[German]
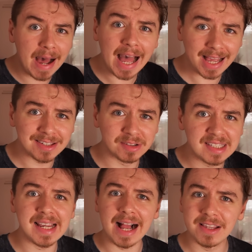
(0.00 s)

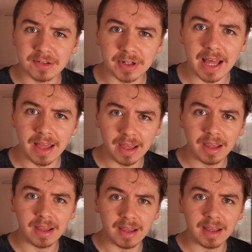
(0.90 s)
parasozial sogar?
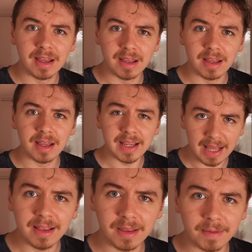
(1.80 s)

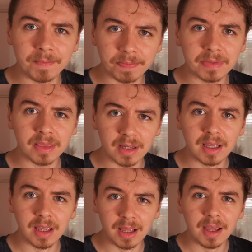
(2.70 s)
Ja?
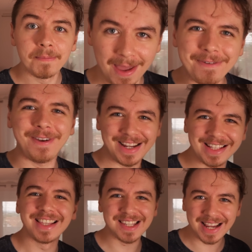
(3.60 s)

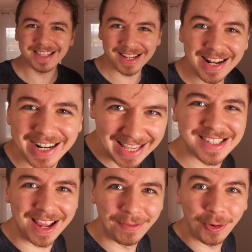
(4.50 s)
Perfekt, dann zeige ich dir den
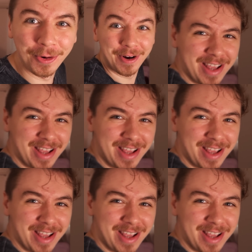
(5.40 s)
Rest der Wohnung